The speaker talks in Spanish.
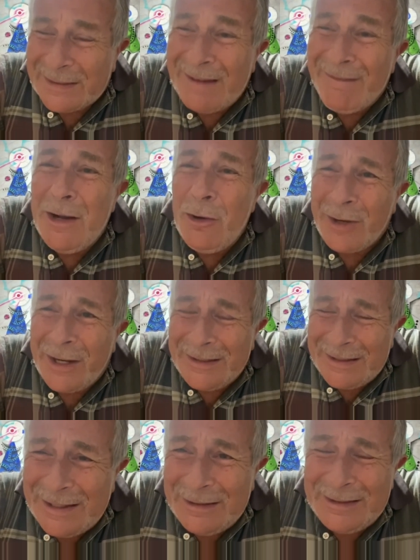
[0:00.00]
sabes lo que
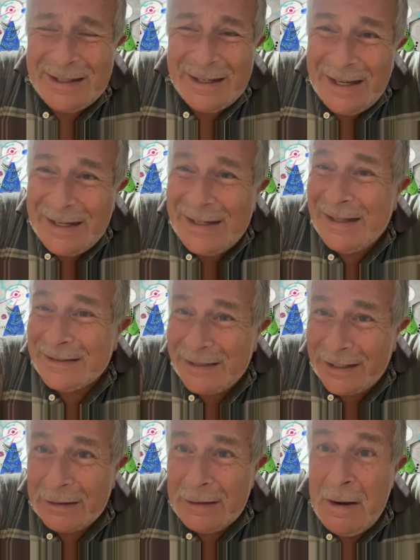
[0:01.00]
te tenés que
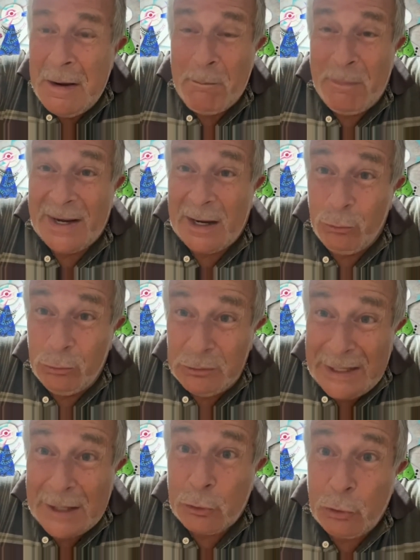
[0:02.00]
hacer para
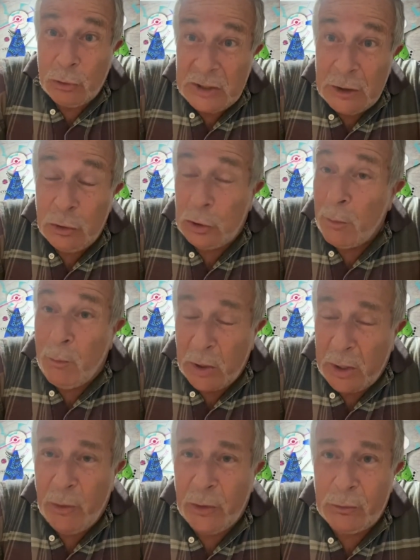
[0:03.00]
juntar 200
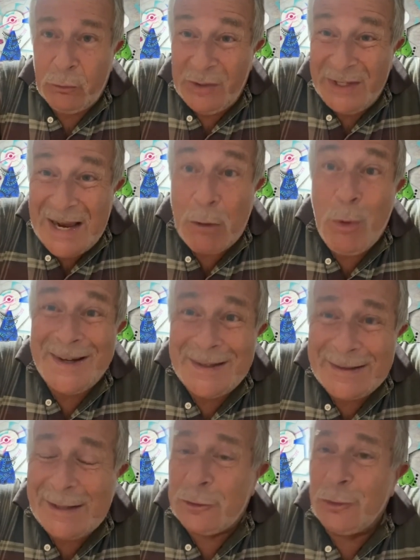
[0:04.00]
Pokémon en un día?
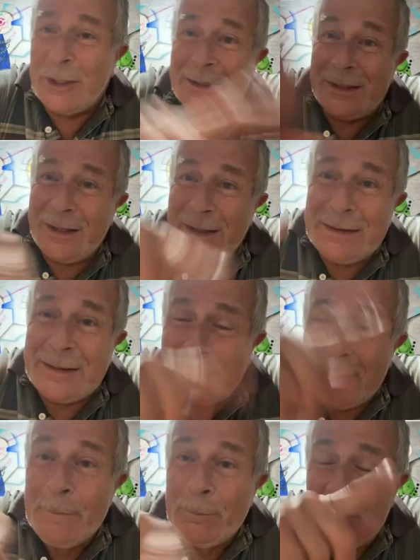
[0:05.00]
¿Cuántas horas tenés que
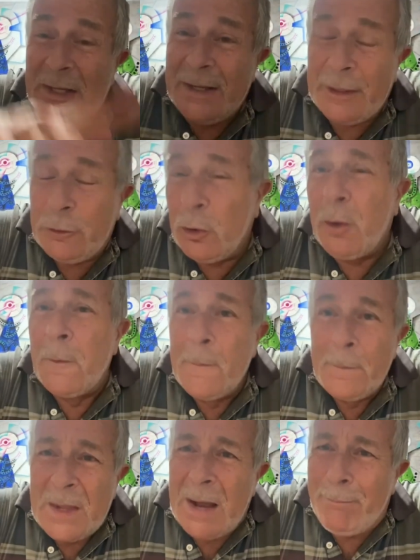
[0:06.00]
estar tirando
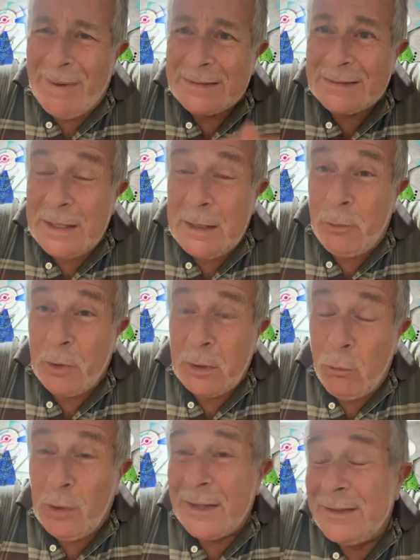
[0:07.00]
aparte las
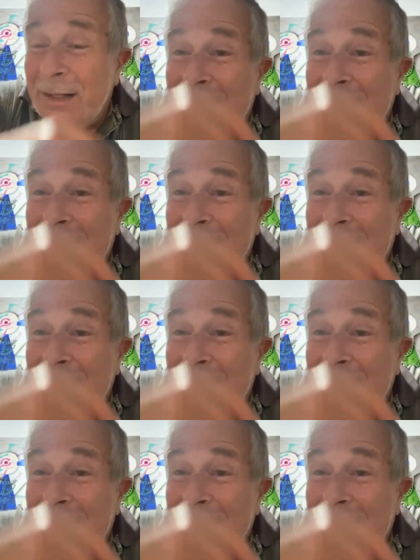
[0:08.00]
Pokébolas?